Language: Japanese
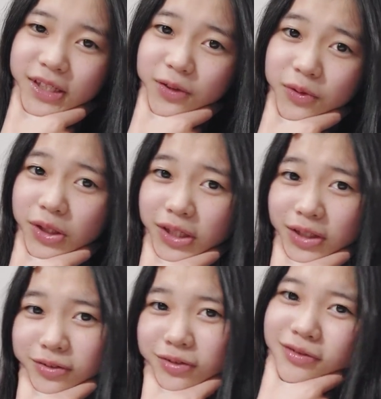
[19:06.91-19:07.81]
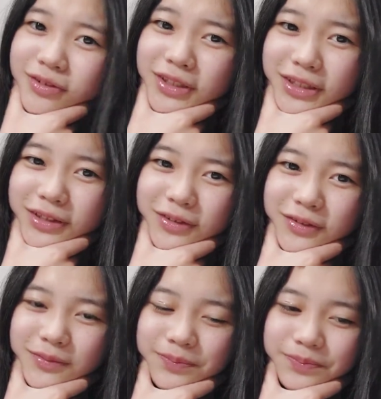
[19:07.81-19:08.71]
こえてくるんで
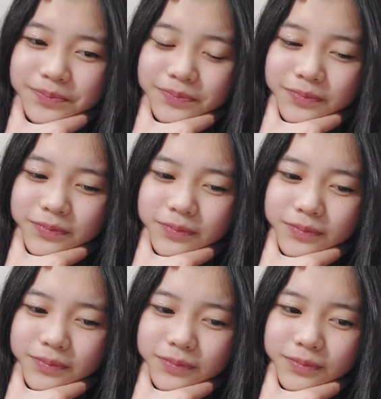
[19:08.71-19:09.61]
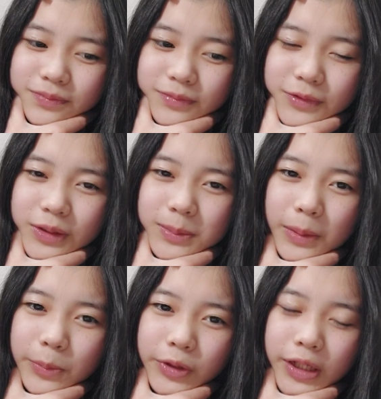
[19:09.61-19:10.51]
す。そう、今
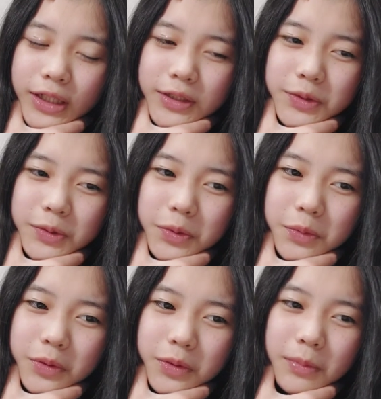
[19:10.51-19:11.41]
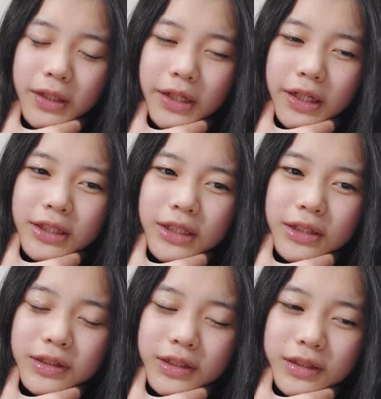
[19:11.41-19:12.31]
も流そうと思えば流せ
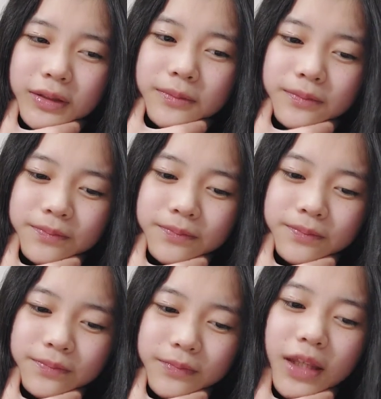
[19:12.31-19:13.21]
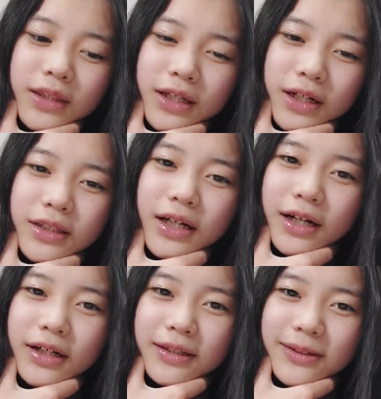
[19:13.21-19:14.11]
るしね。なんなら
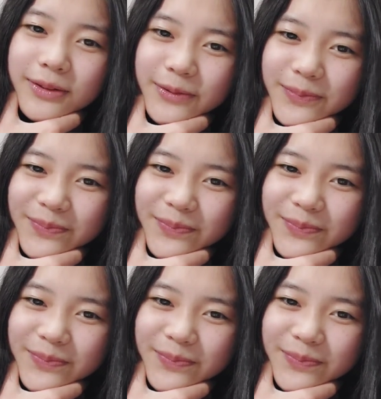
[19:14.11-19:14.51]
流れてる。